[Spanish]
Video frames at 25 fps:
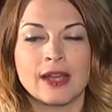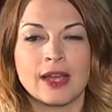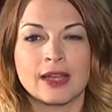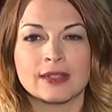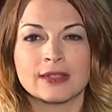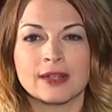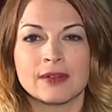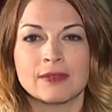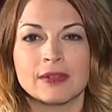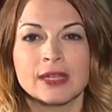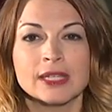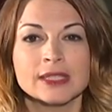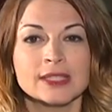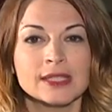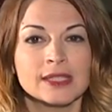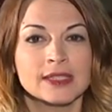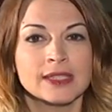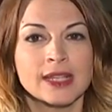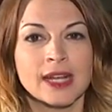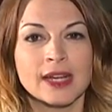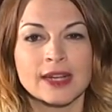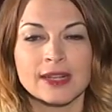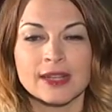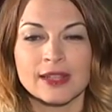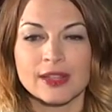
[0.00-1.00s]
a través y
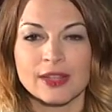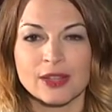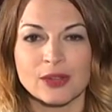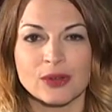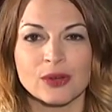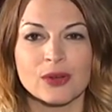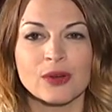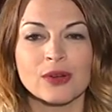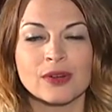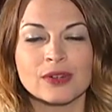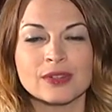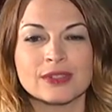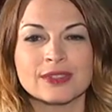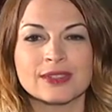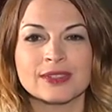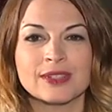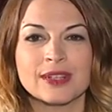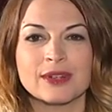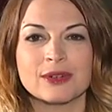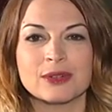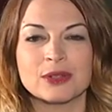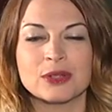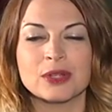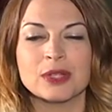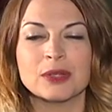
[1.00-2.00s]
alrededor de
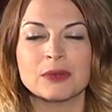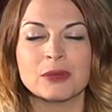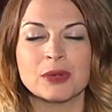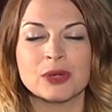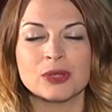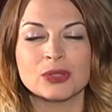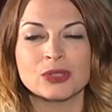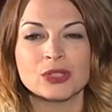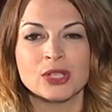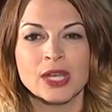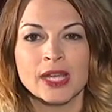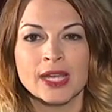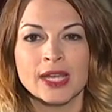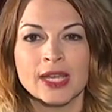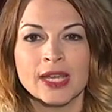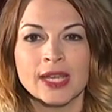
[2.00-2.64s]
los libros